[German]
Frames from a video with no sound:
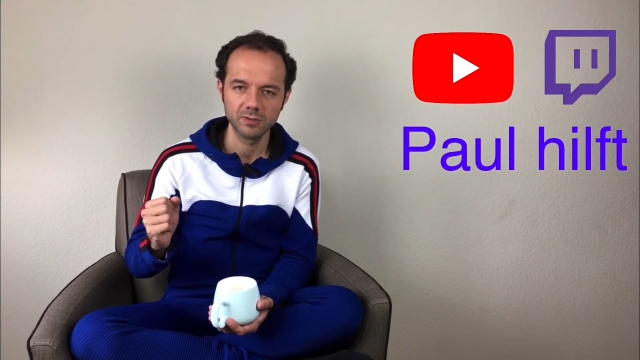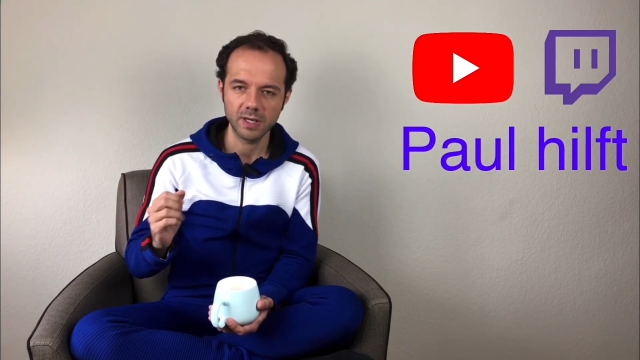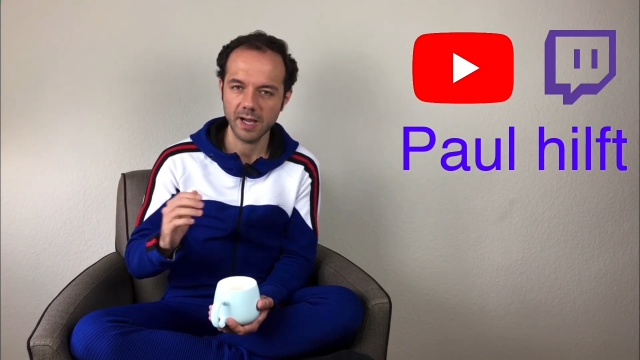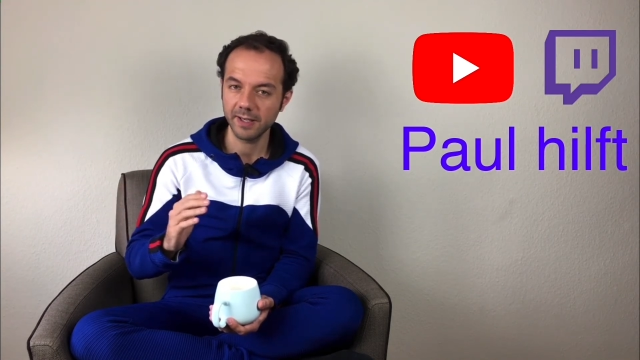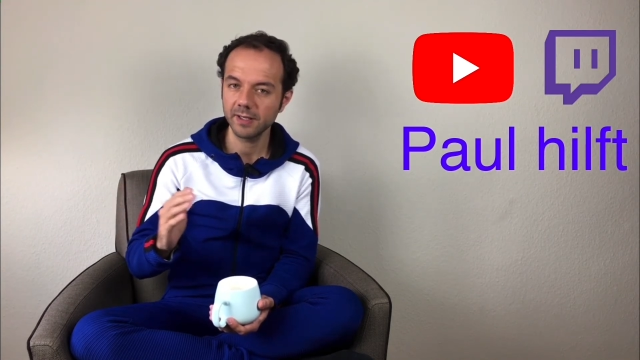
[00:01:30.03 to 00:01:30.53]

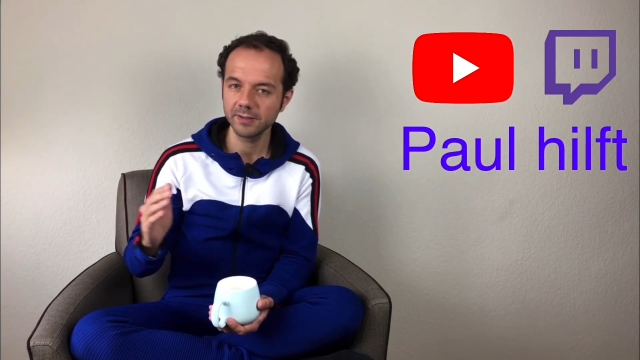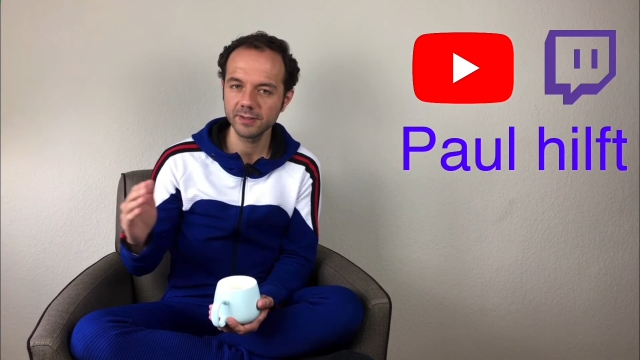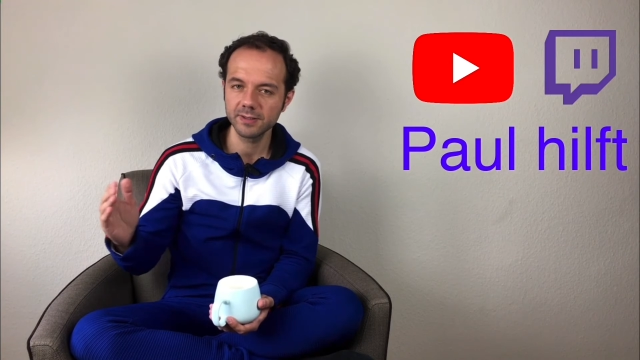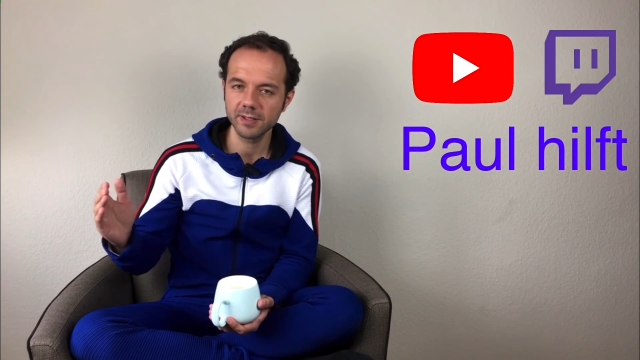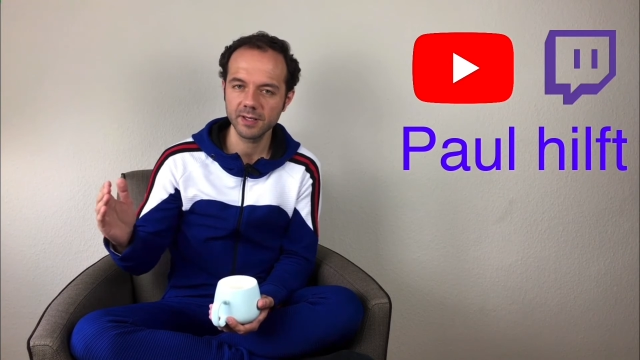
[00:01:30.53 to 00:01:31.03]
Ein
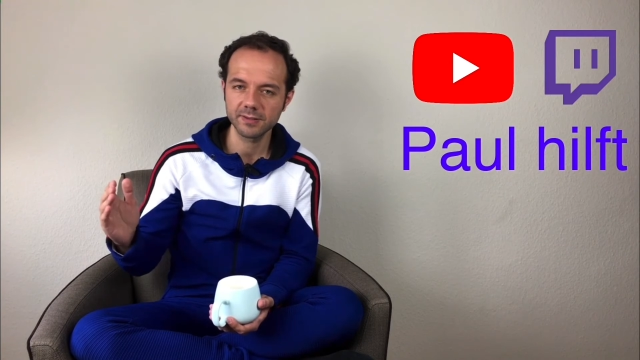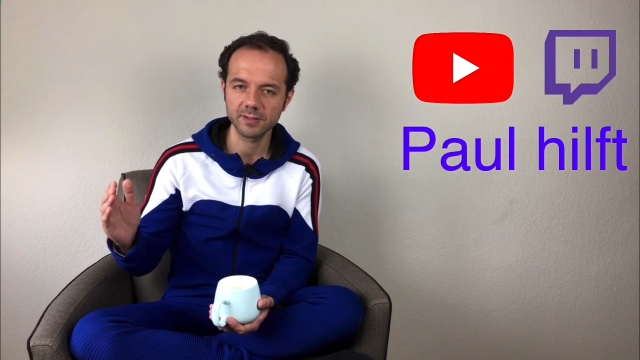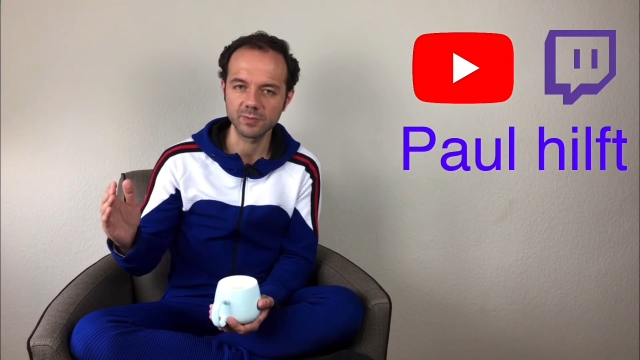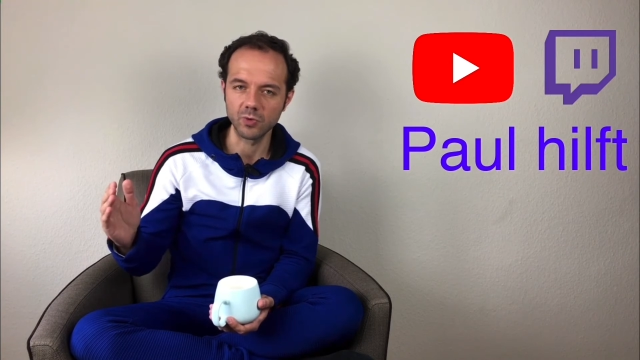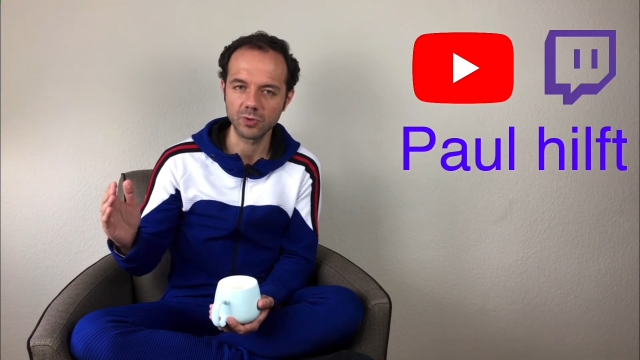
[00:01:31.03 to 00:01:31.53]
ganzes Jahr ist
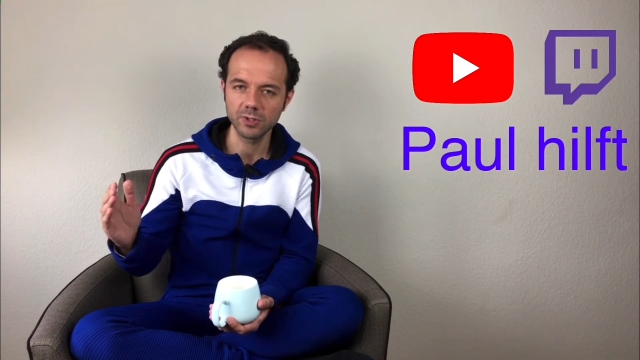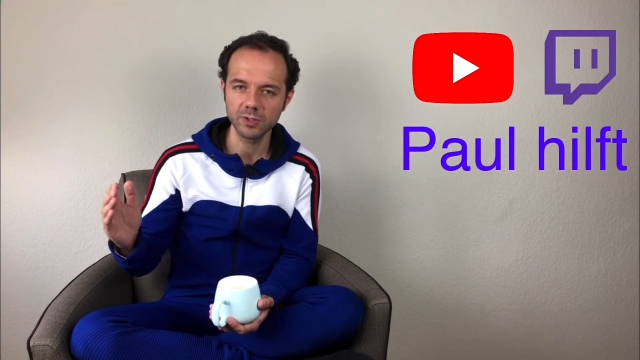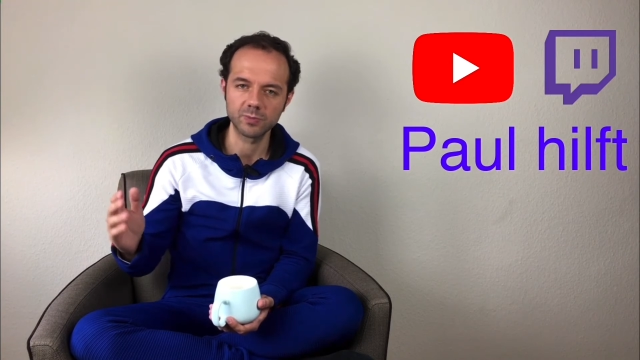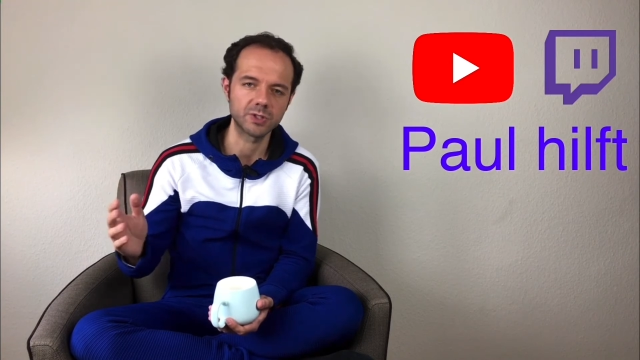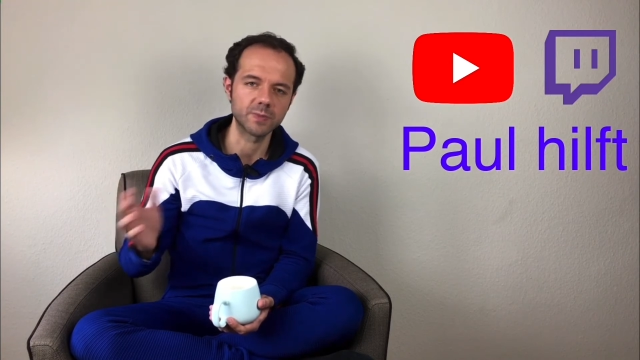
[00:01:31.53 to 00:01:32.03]
das
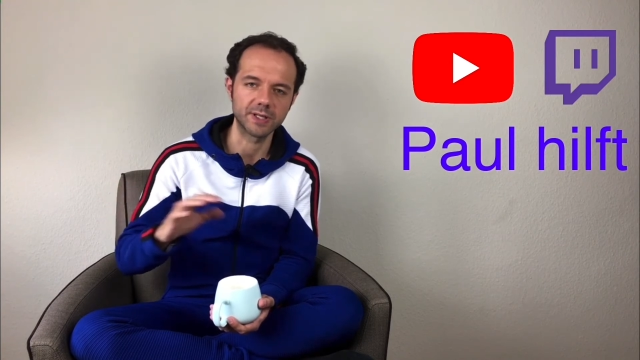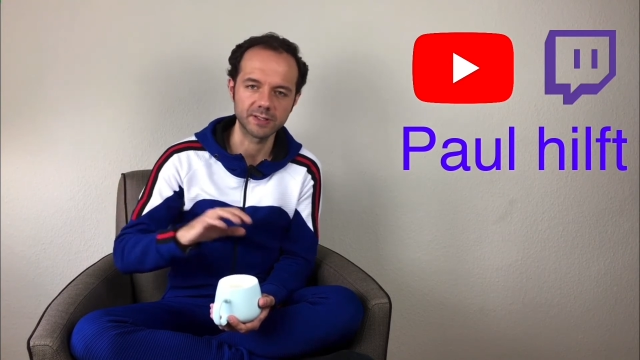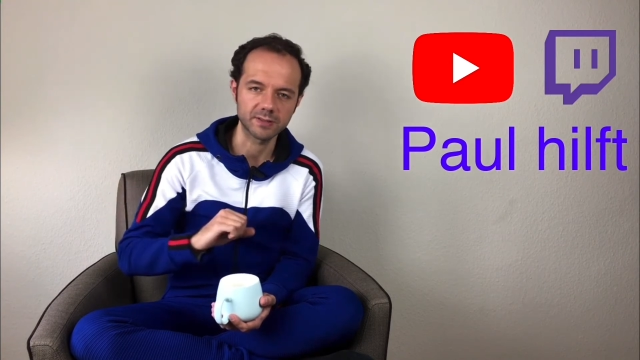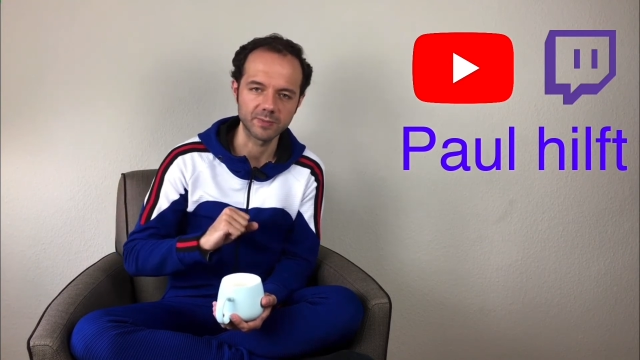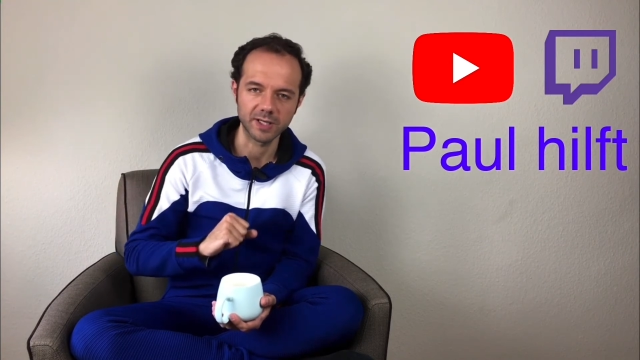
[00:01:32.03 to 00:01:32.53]
möglich, bis man
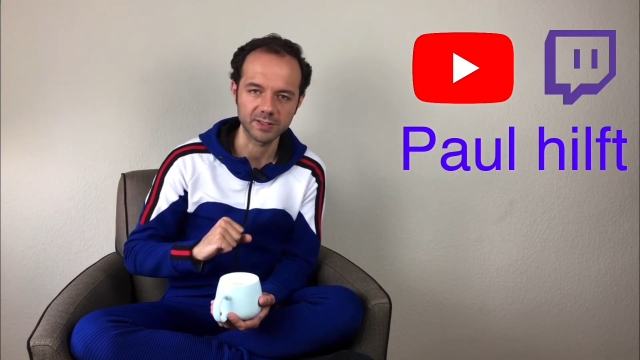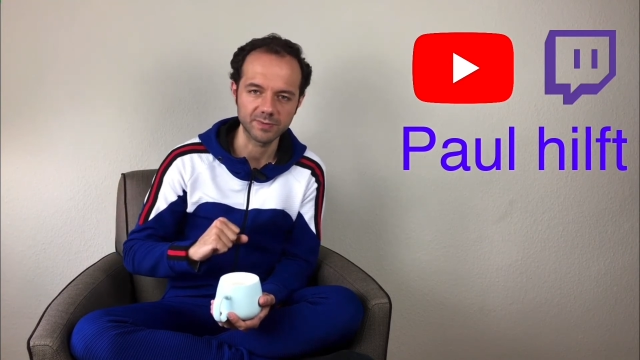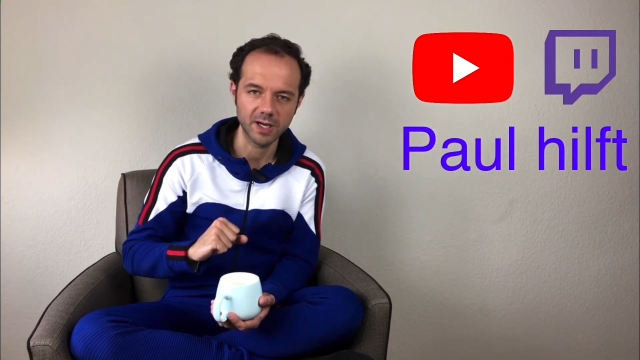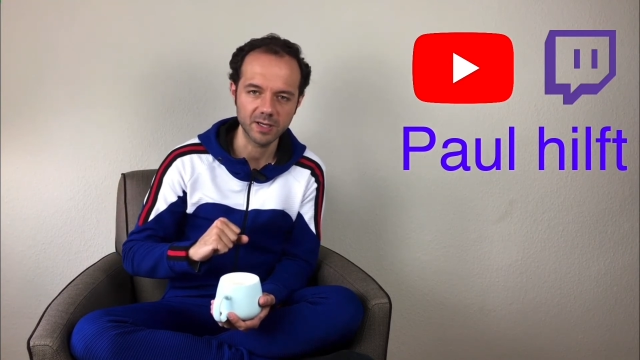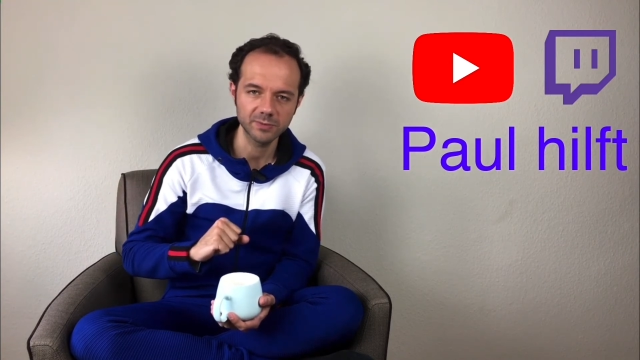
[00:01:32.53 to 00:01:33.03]
erst im
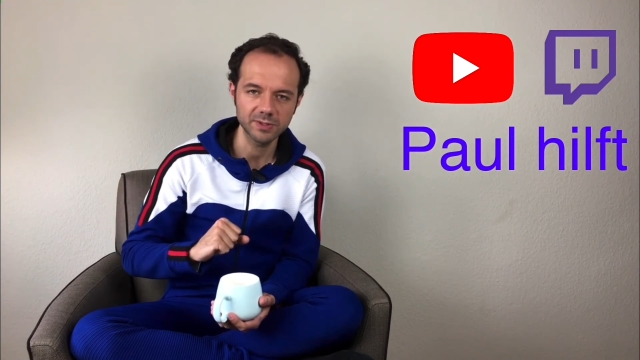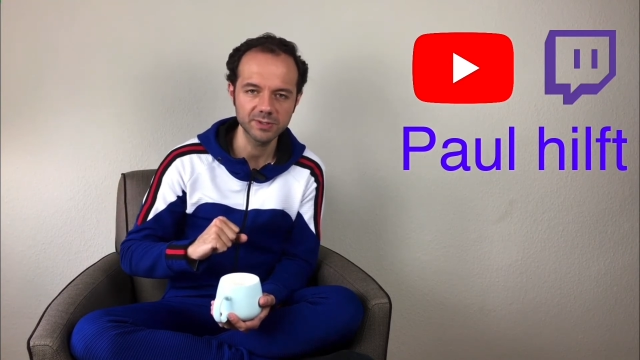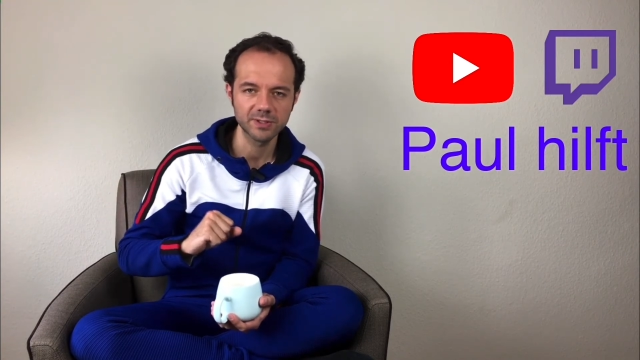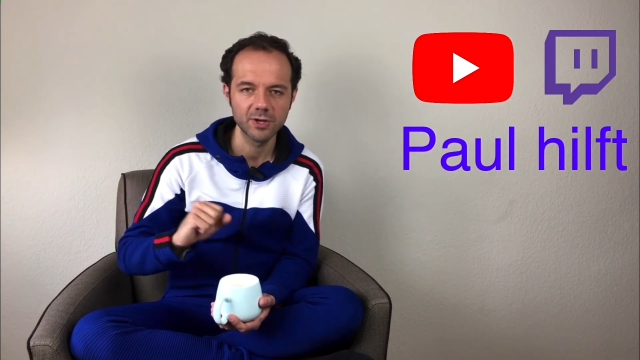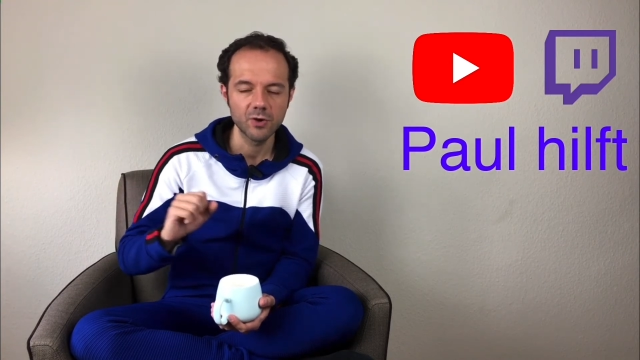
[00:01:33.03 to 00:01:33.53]
Hartz-IV-Amt ist.